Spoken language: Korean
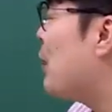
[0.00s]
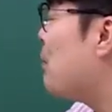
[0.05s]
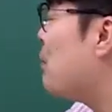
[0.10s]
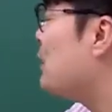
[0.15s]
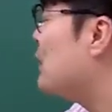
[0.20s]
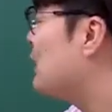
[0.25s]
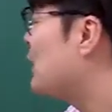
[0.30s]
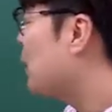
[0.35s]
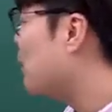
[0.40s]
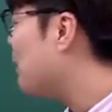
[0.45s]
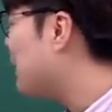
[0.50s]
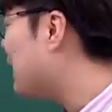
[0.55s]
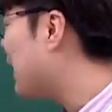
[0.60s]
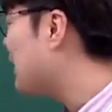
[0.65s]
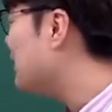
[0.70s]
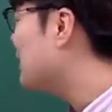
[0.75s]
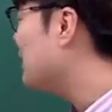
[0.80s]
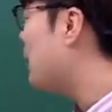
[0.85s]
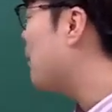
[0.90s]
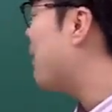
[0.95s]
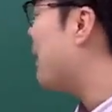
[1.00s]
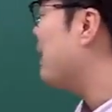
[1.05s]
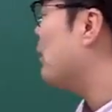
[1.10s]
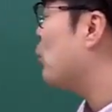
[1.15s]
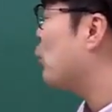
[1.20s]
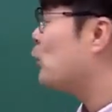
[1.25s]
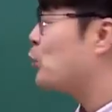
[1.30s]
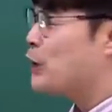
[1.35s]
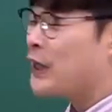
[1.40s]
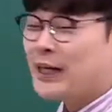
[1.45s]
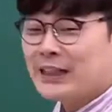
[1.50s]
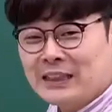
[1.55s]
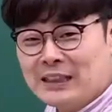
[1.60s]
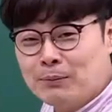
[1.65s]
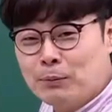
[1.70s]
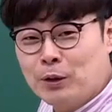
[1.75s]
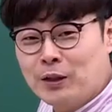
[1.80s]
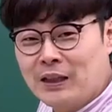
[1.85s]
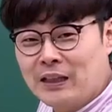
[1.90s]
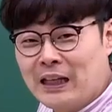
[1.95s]
한번 지적받았는데 빨리 고쳐야지.
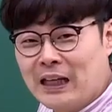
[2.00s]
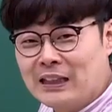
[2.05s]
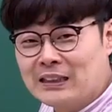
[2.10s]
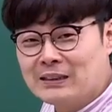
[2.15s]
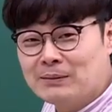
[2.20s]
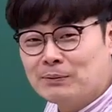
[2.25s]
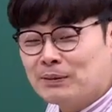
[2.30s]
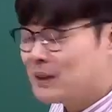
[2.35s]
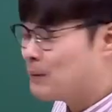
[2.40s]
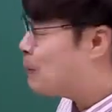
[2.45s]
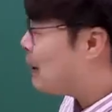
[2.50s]
뭐 이렇게 나왔습니다.